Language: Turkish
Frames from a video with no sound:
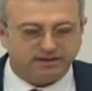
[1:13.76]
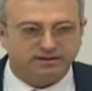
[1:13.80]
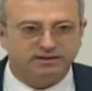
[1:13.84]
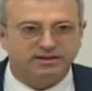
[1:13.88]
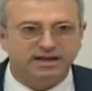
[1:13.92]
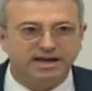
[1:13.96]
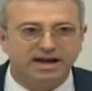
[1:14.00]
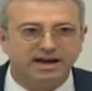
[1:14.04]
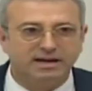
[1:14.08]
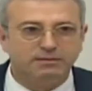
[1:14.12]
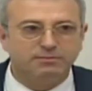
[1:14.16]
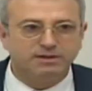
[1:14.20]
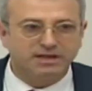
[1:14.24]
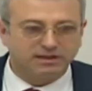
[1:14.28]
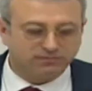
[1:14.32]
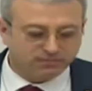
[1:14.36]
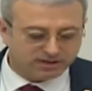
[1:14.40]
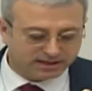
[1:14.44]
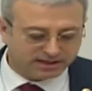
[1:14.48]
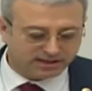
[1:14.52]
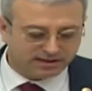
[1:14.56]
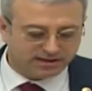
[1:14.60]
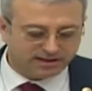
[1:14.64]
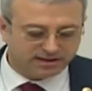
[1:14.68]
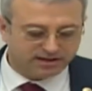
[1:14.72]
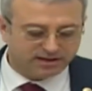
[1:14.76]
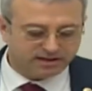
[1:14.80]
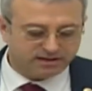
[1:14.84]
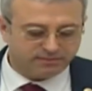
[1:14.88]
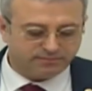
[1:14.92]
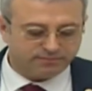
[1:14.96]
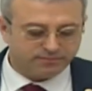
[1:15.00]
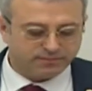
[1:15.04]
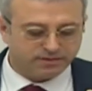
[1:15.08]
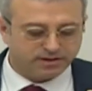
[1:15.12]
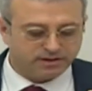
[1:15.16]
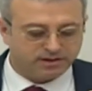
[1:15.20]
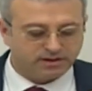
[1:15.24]
Değerli milletvekilleri,
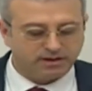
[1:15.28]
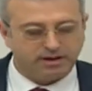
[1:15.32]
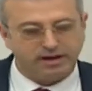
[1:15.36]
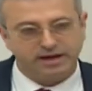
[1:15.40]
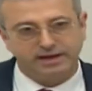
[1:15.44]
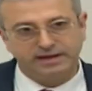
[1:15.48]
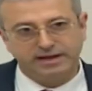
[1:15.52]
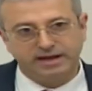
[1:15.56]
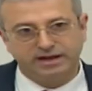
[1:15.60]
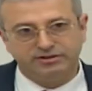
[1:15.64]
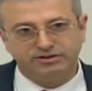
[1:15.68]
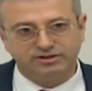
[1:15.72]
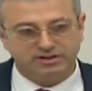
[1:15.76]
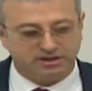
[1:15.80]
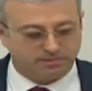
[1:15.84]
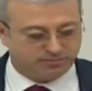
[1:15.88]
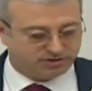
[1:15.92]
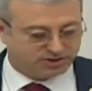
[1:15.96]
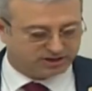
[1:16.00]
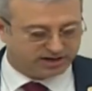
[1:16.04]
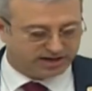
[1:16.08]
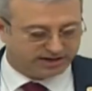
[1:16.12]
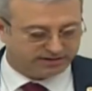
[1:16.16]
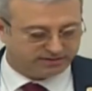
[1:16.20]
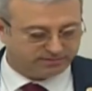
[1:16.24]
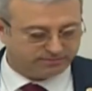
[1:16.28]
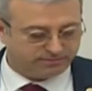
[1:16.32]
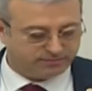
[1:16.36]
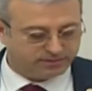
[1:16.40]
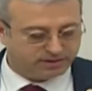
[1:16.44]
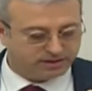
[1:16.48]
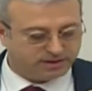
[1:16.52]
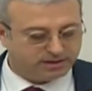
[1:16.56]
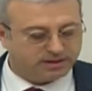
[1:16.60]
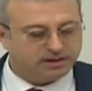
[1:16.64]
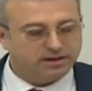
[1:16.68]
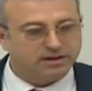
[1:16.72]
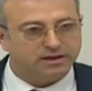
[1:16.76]
enerji demişken,
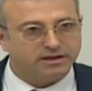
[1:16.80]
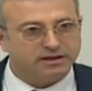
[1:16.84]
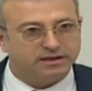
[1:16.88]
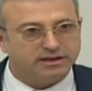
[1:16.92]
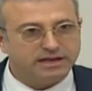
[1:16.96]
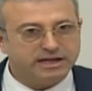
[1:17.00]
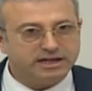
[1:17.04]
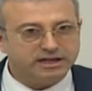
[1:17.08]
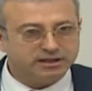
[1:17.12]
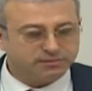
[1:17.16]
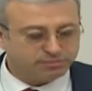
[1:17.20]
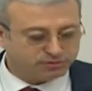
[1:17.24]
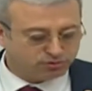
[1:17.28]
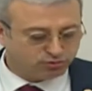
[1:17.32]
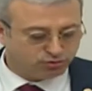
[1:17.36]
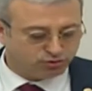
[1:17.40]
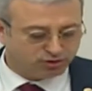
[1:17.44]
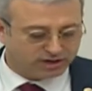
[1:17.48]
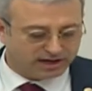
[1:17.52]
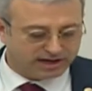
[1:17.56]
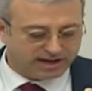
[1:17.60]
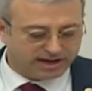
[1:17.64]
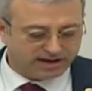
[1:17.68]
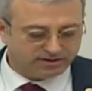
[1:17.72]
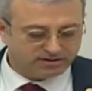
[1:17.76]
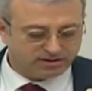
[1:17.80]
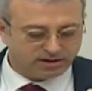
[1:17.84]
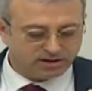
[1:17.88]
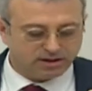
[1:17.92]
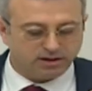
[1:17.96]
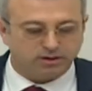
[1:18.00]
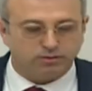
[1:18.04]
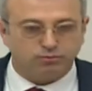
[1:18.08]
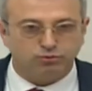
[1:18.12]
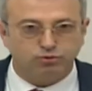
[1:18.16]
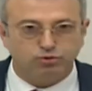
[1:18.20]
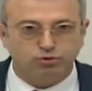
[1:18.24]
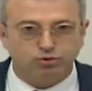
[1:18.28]
gelişmiş ülkeler
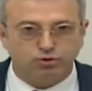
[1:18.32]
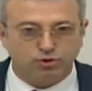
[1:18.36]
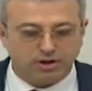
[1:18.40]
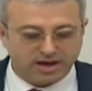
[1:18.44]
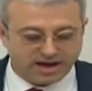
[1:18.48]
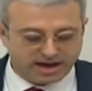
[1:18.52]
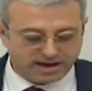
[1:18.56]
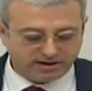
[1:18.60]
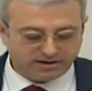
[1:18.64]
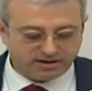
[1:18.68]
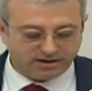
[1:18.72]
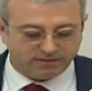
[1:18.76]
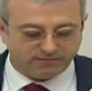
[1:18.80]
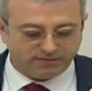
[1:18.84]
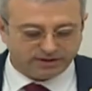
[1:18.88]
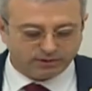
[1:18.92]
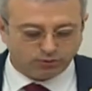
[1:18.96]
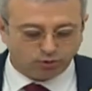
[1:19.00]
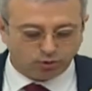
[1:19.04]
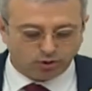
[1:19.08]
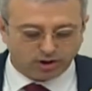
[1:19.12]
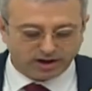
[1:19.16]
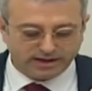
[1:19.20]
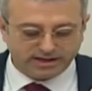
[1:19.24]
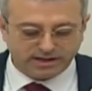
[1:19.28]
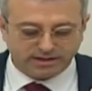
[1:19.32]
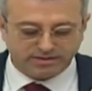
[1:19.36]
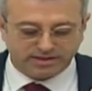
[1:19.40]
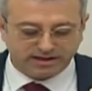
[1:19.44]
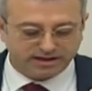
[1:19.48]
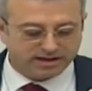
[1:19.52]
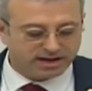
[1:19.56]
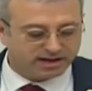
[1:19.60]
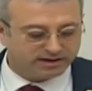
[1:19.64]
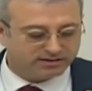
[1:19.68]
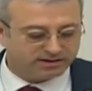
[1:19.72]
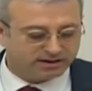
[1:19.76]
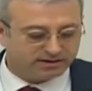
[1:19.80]
nükleer ve doğaya
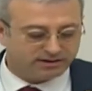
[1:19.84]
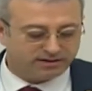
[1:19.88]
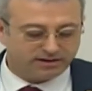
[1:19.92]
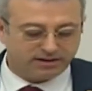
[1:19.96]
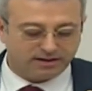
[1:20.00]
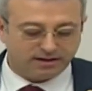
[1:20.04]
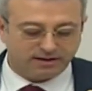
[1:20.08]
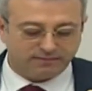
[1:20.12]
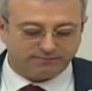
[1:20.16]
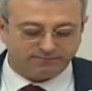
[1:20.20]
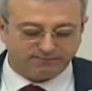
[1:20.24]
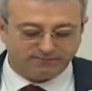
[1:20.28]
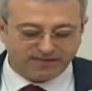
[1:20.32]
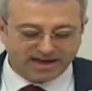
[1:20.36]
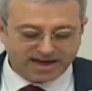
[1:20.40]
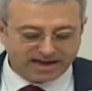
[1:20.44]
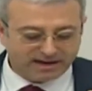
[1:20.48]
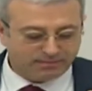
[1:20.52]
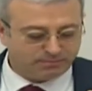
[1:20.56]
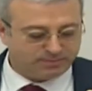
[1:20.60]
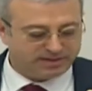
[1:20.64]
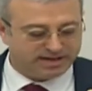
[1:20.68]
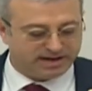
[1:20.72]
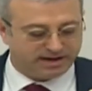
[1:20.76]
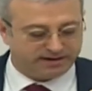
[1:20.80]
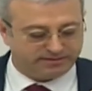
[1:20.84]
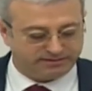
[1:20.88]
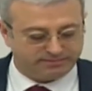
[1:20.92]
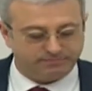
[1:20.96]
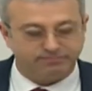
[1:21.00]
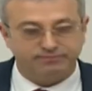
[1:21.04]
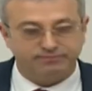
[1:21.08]
zarar vermeyen